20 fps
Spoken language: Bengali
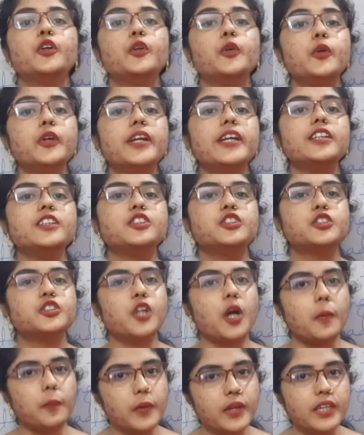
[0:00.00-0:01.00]
টুডেজ
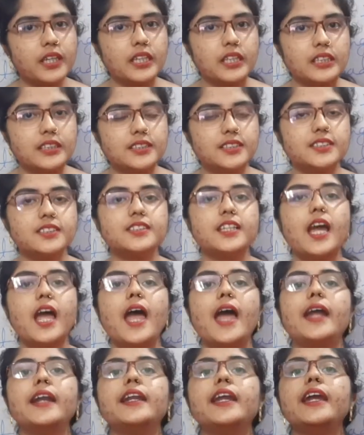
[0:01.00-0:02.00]
টপিক ইজ
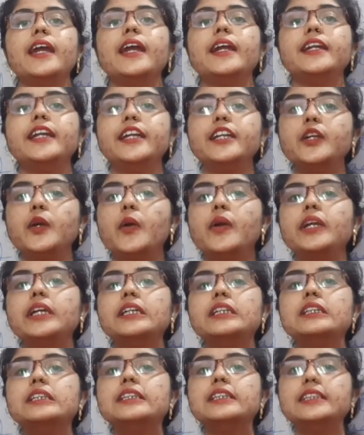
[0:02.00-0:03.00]
অ্যান
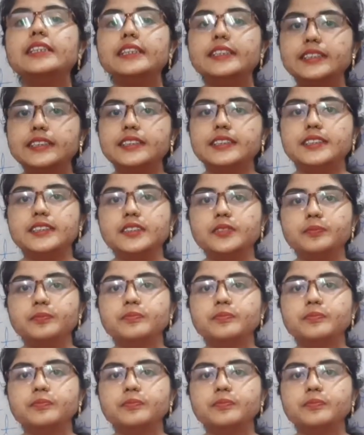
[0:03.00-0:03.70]
এডিটোরিয়াল লেটার